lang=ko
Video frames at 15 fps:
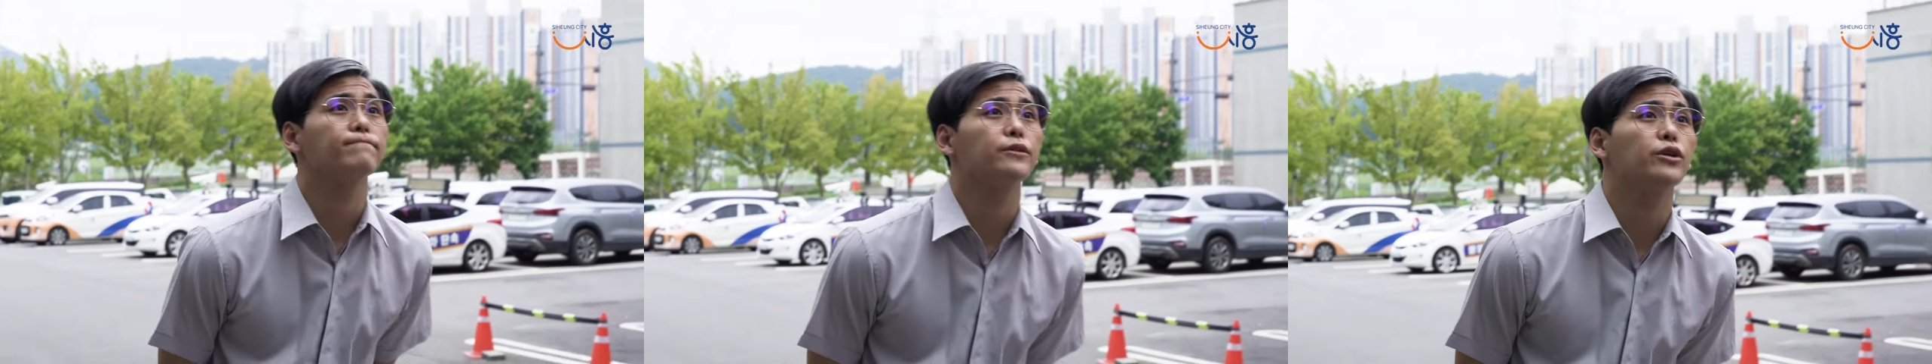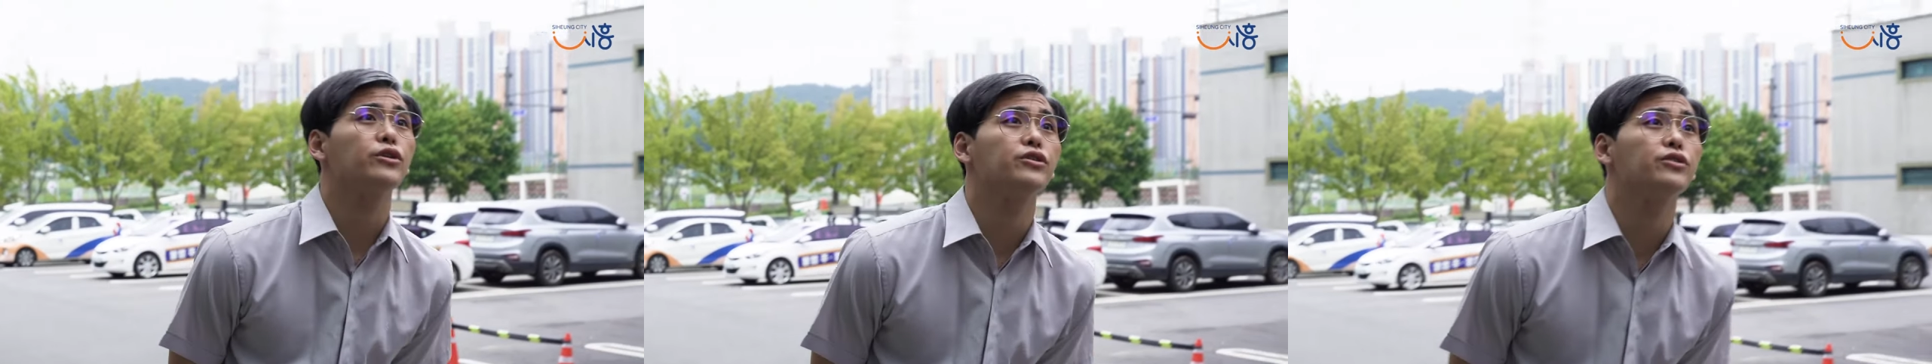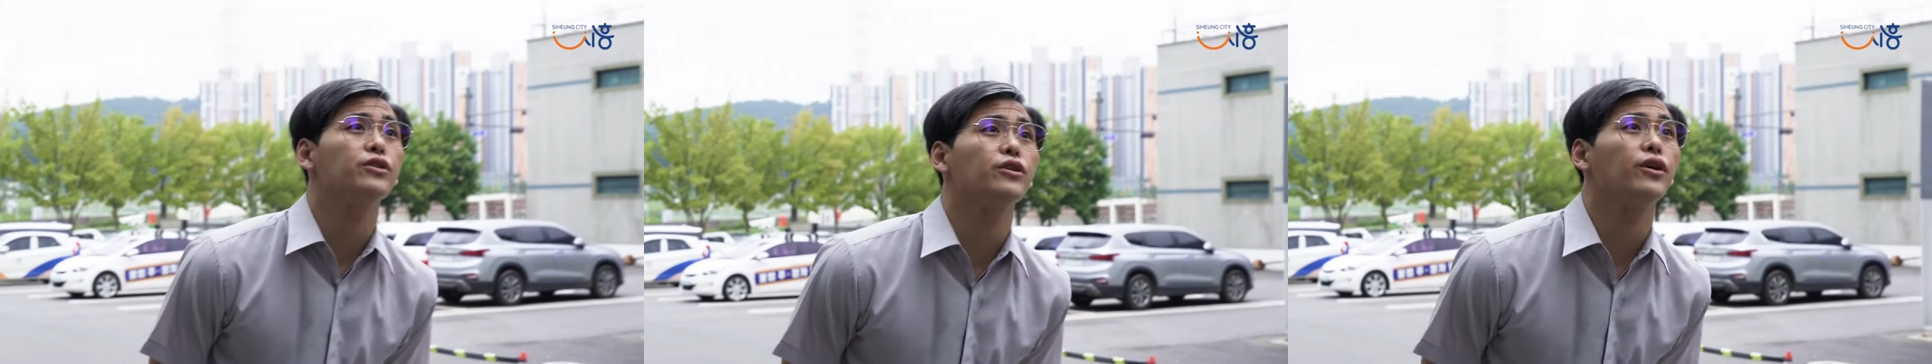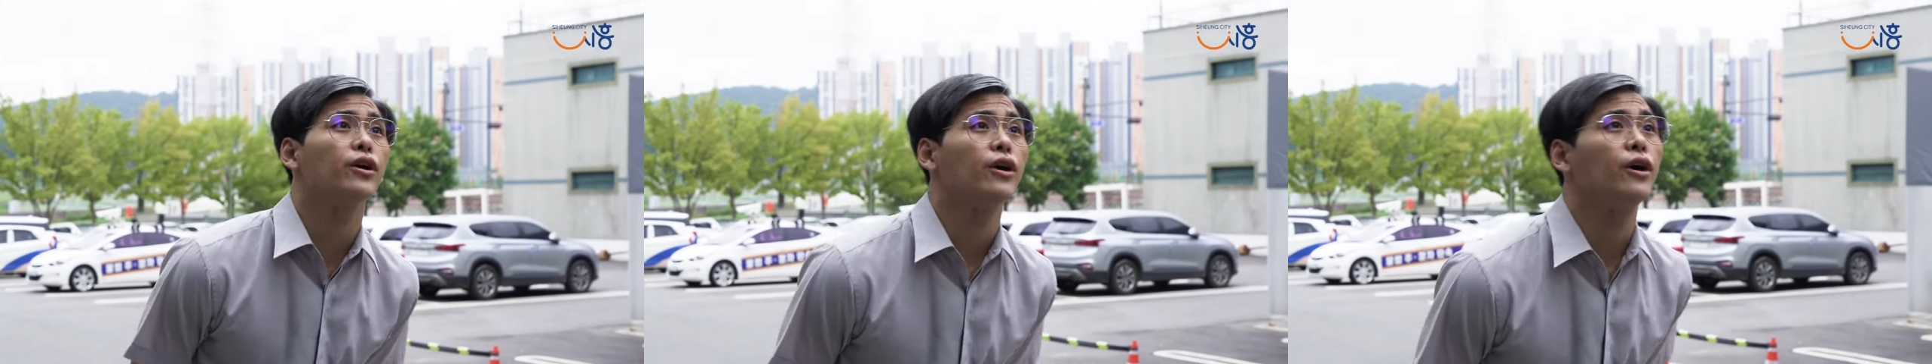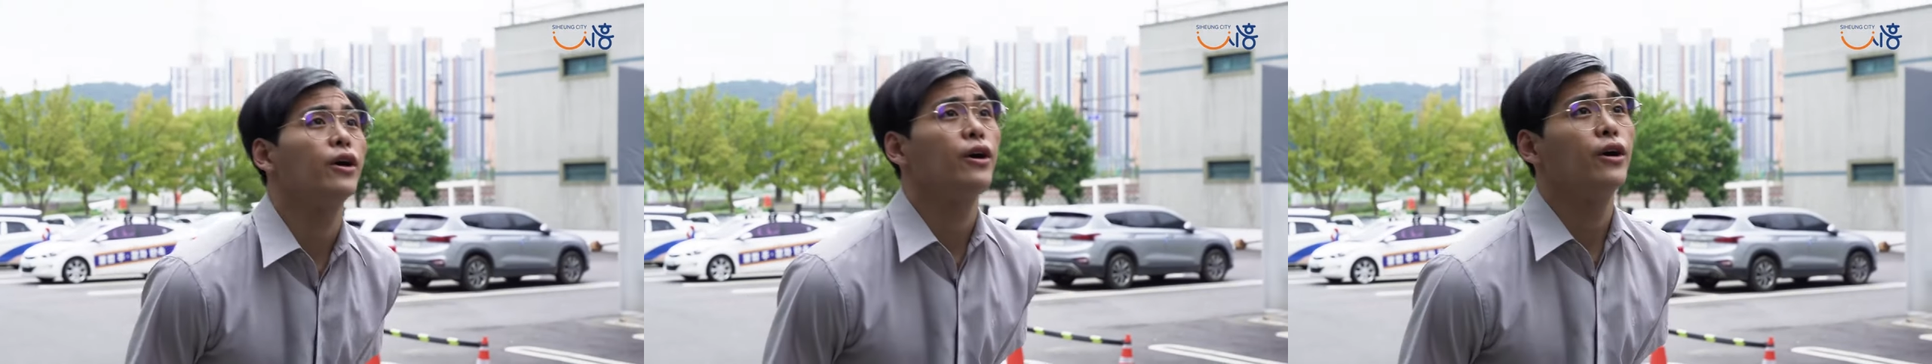여기서
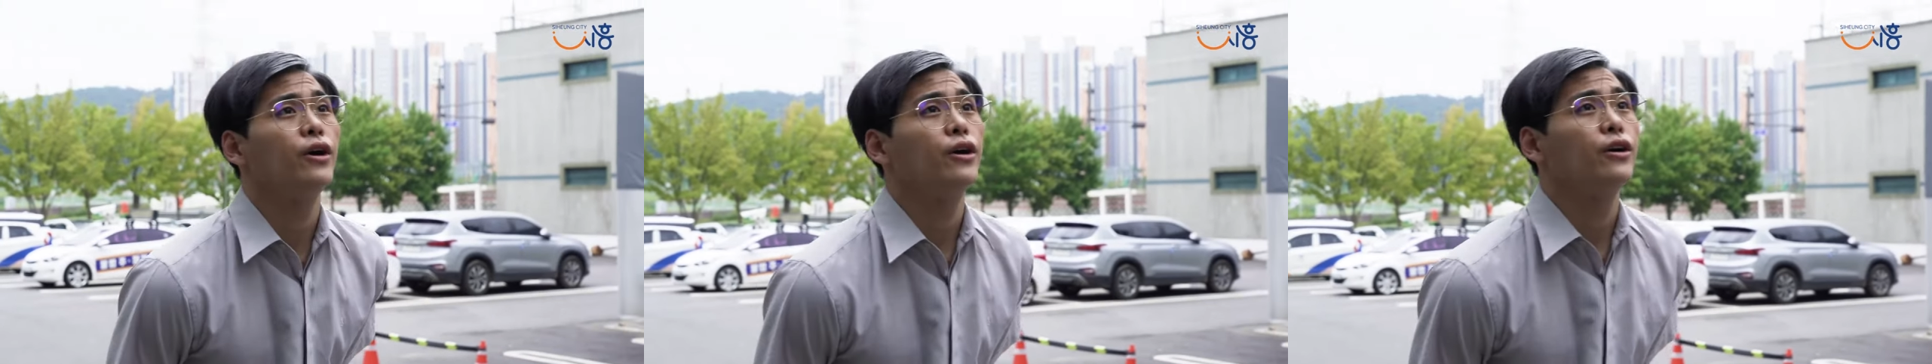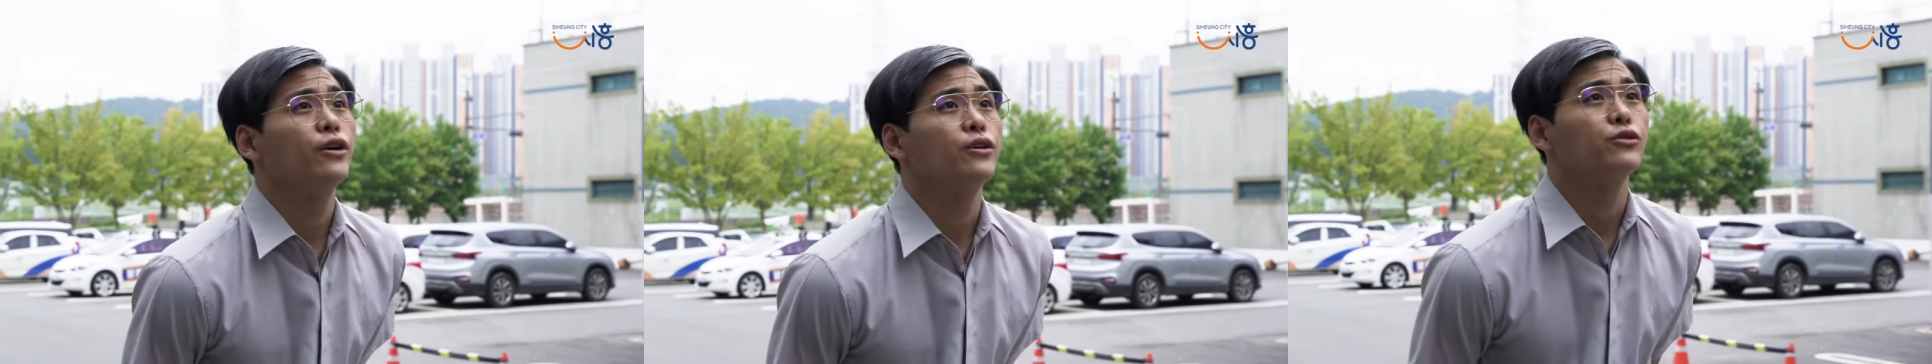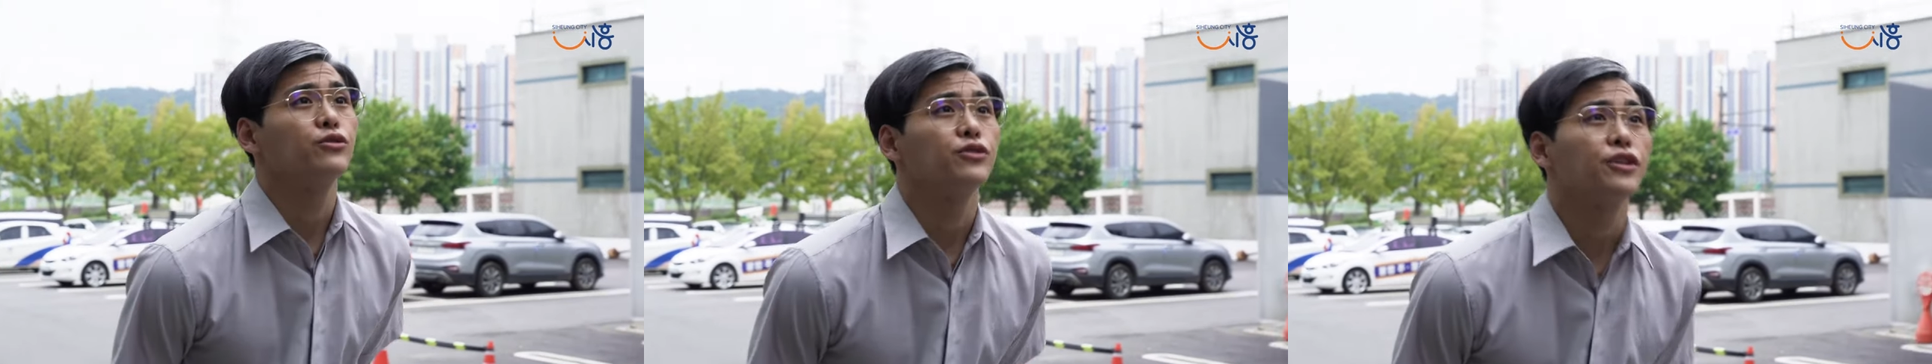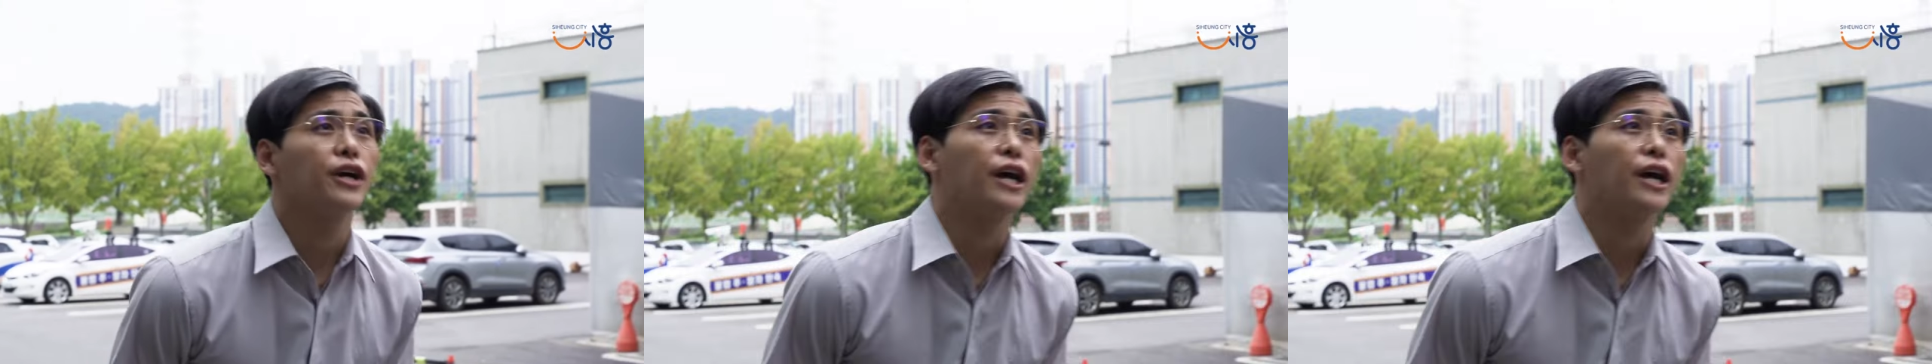우리